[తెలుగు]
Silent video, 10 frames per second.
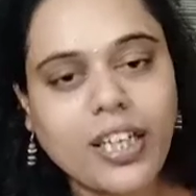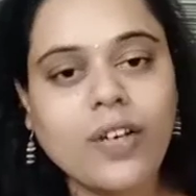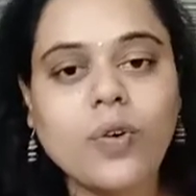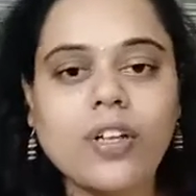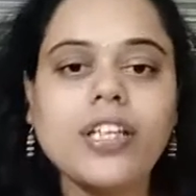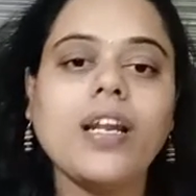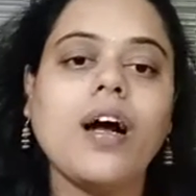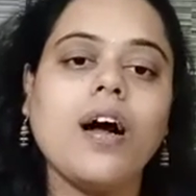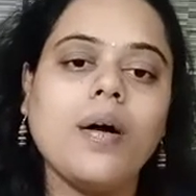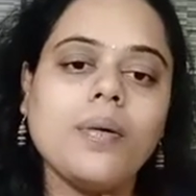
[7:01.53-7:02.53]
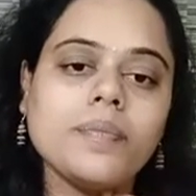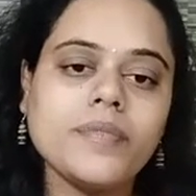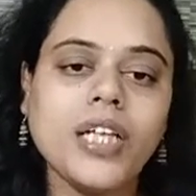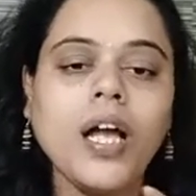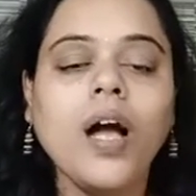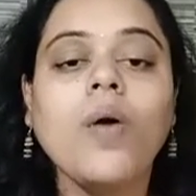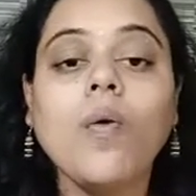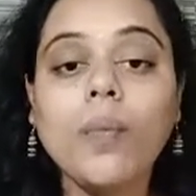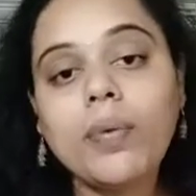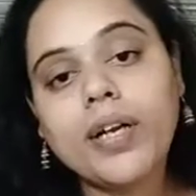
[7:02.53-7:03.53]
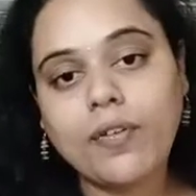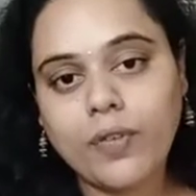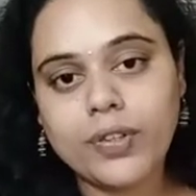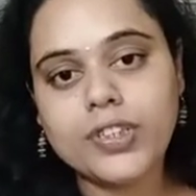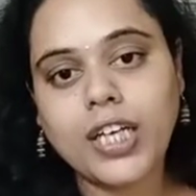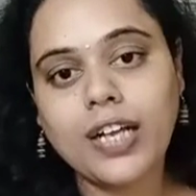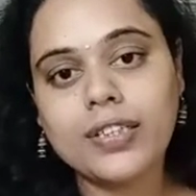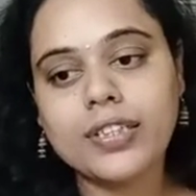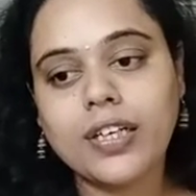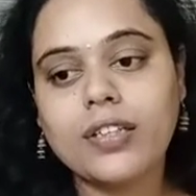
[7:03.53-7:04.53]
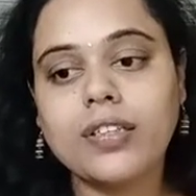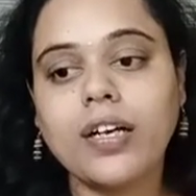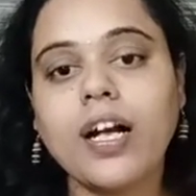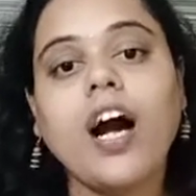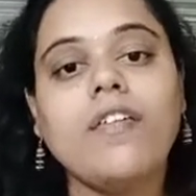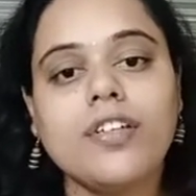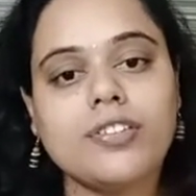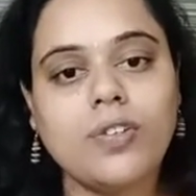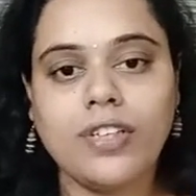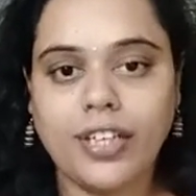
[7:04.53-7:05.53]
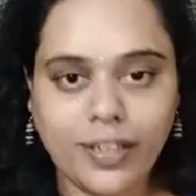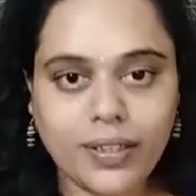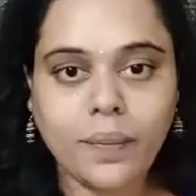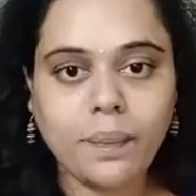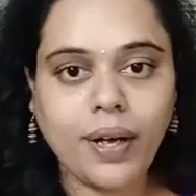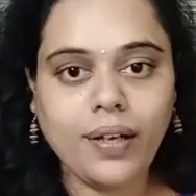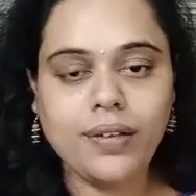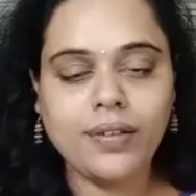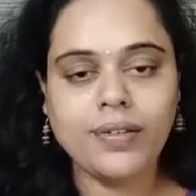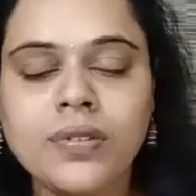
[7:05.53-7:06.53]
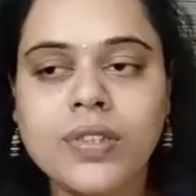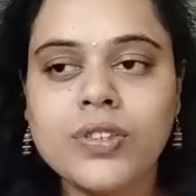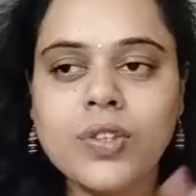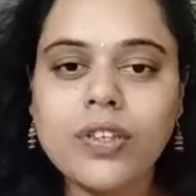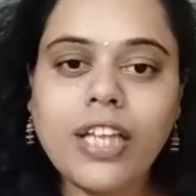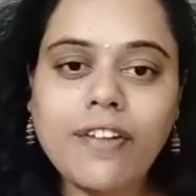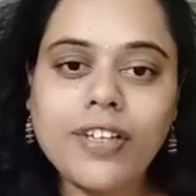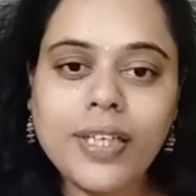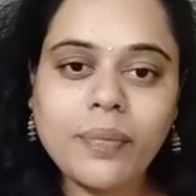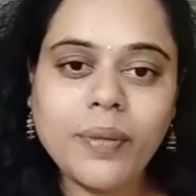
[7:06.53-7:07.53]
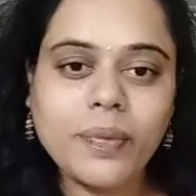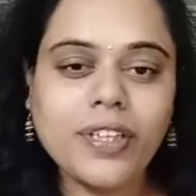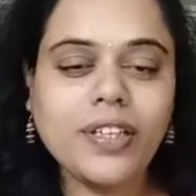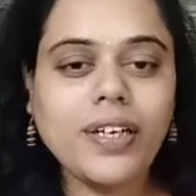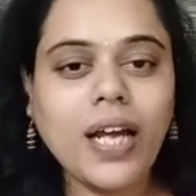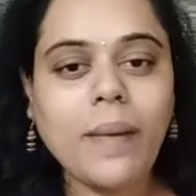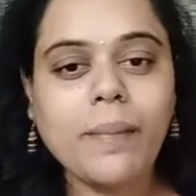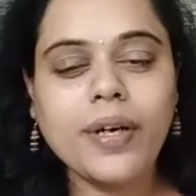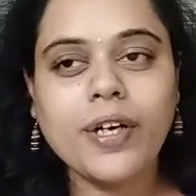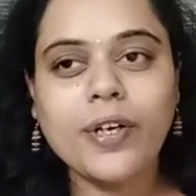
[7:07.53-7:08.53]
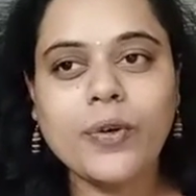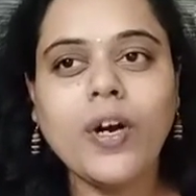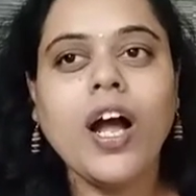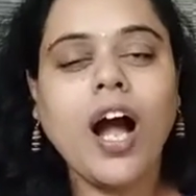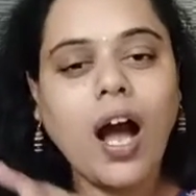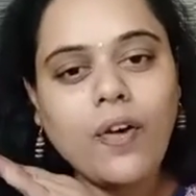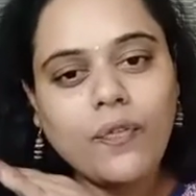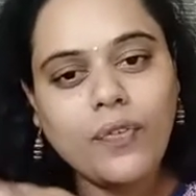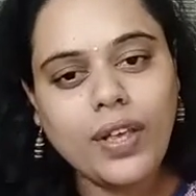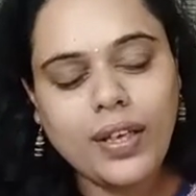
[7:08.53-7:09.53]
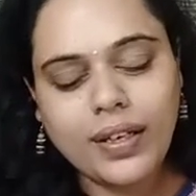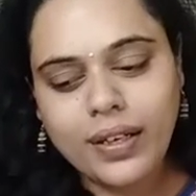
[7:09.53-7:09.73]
కూడా తన ఓపెన్ అవ్వడు చాలాసార్లు తనకు కావలసిన వాళ్ళ దగ్గర తప్ప తర్వాత ఏమైపోతుంది అంటే అమ్మగారు ఆ వీక్